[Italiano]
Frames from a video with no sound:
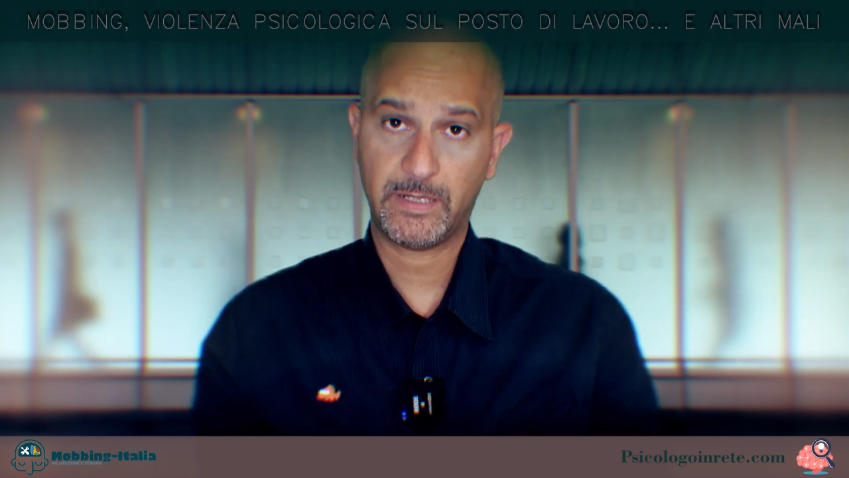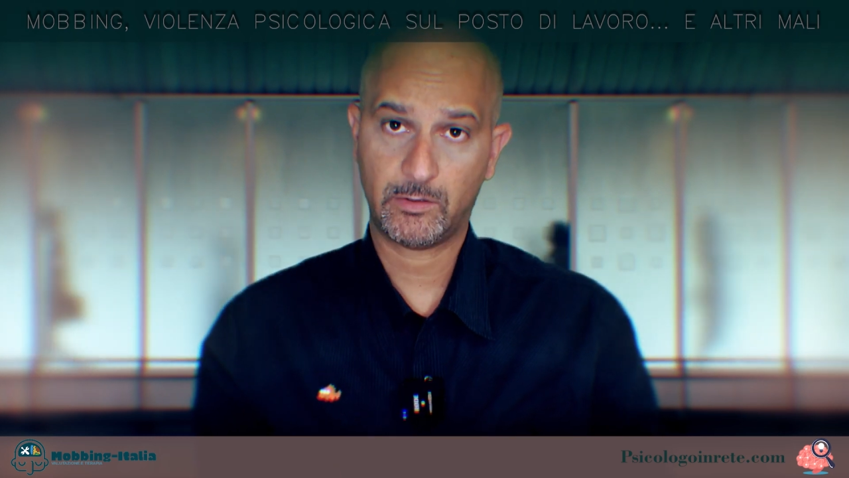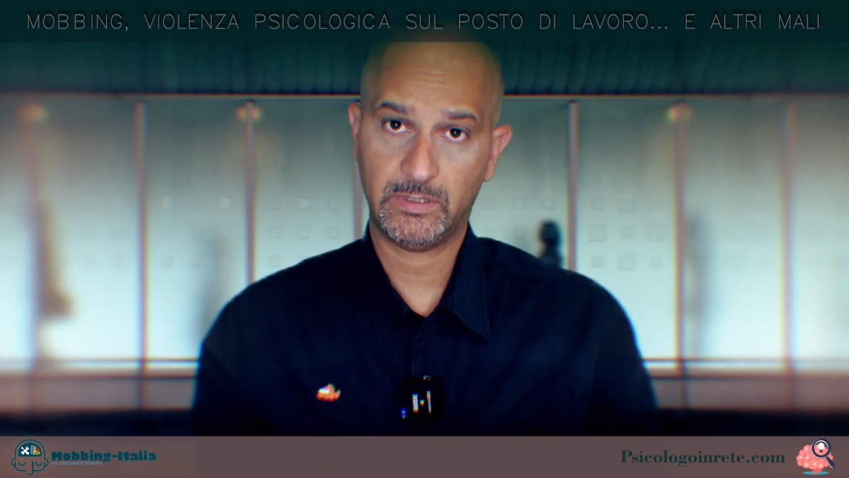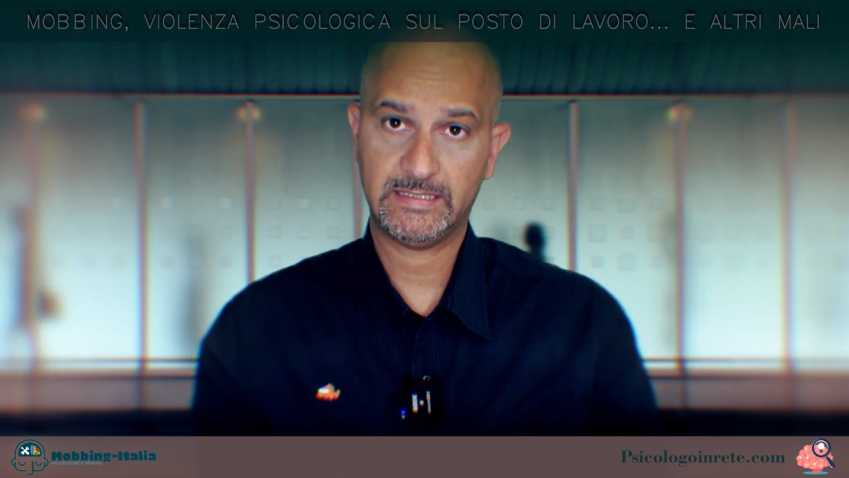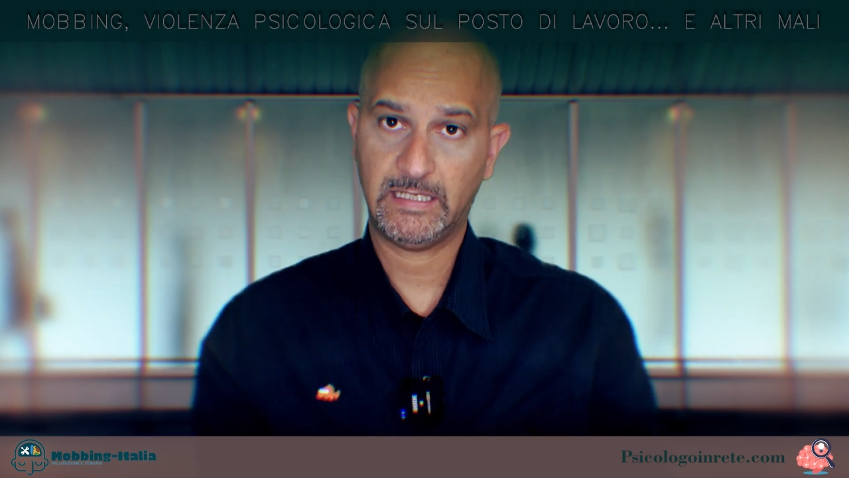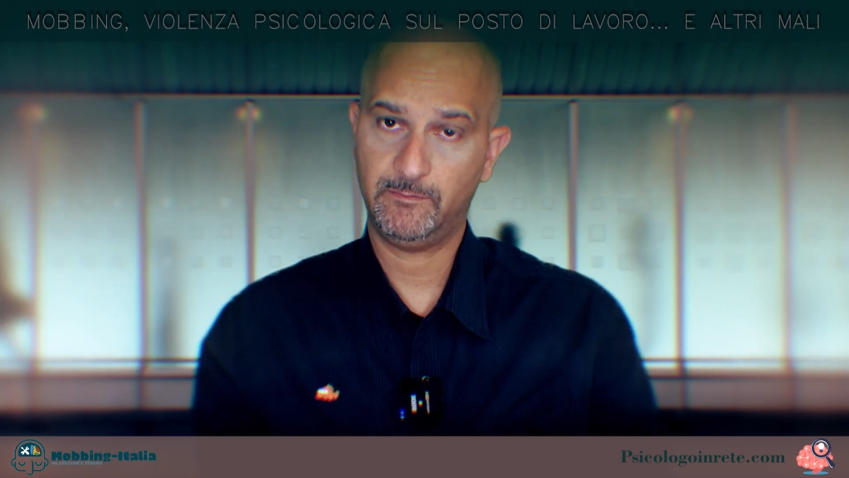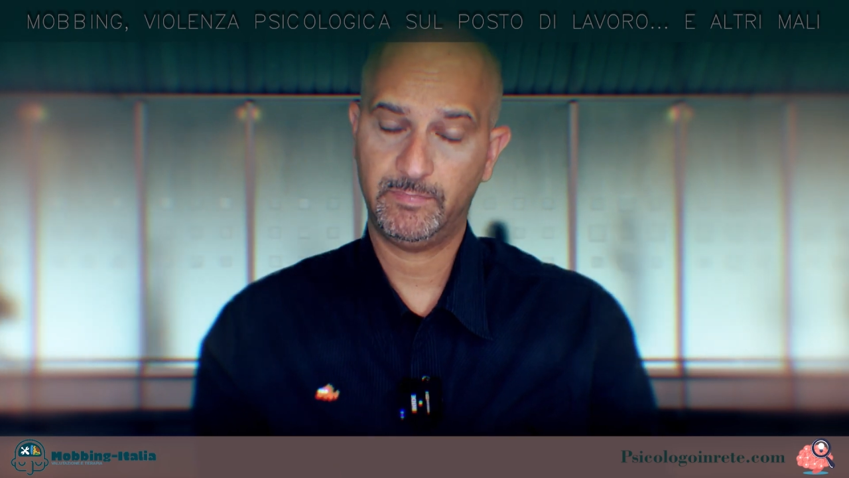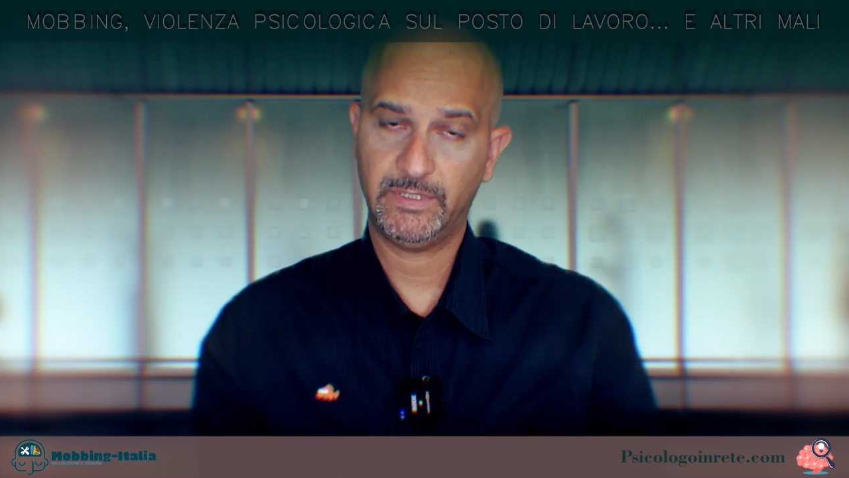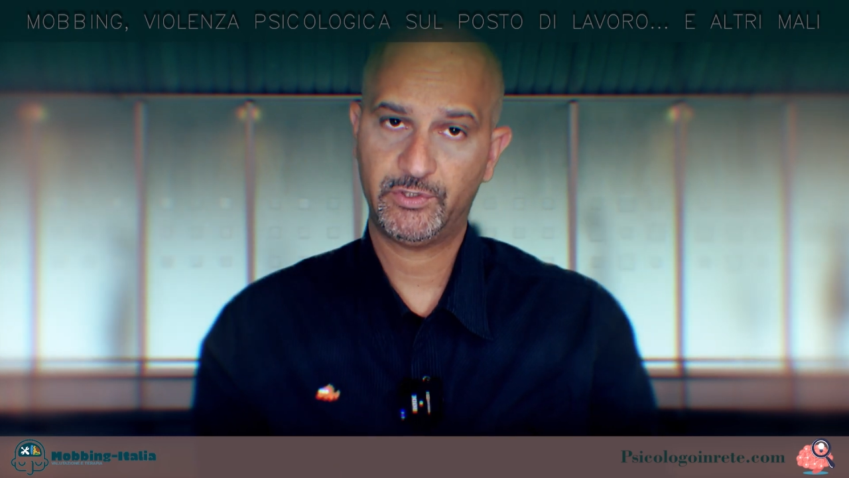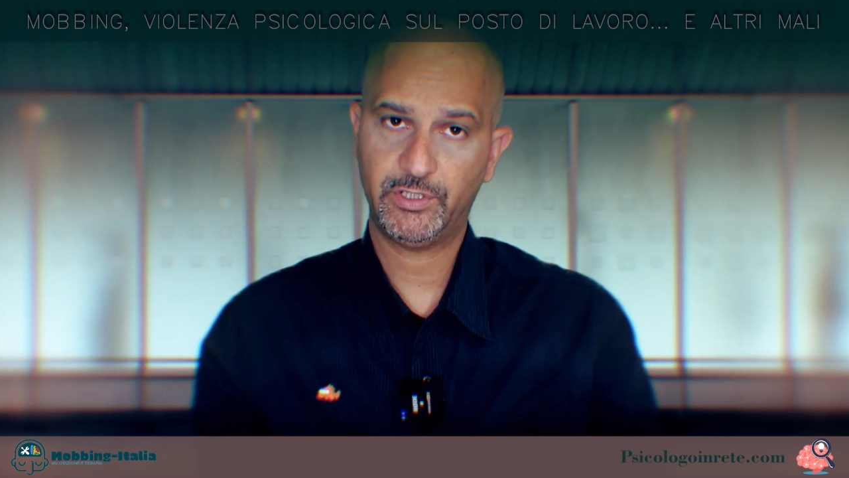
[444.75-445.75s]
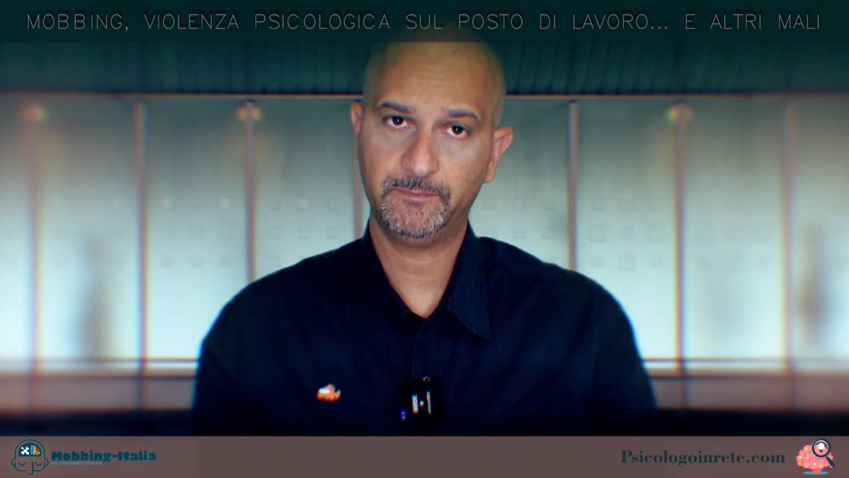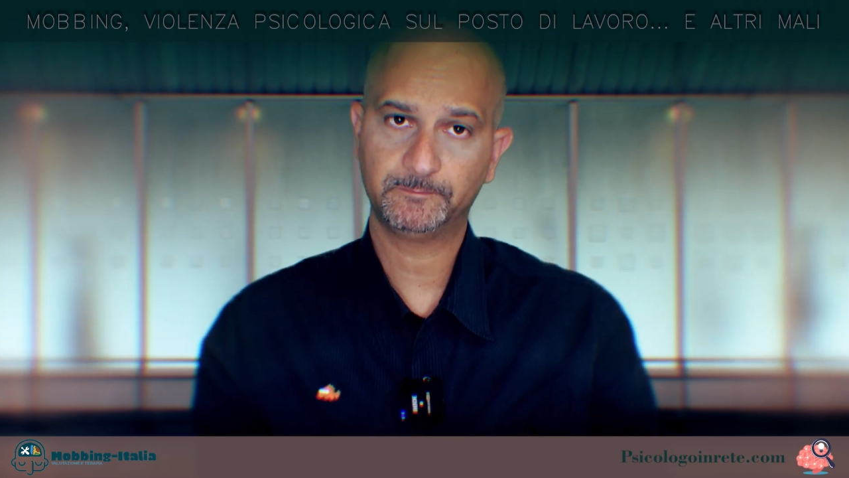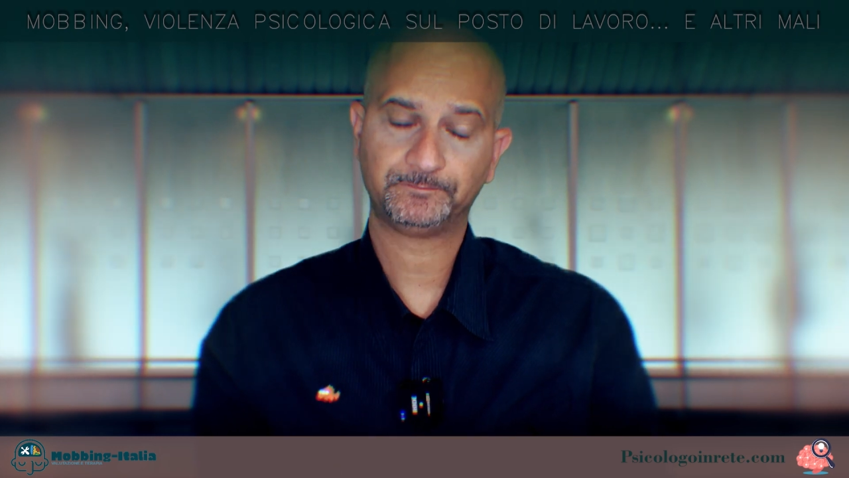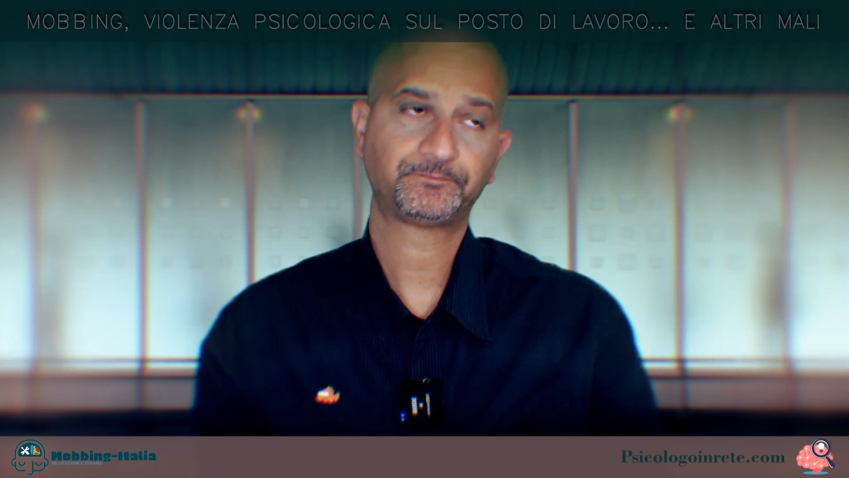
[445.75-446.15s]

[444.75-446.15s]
parole semplici,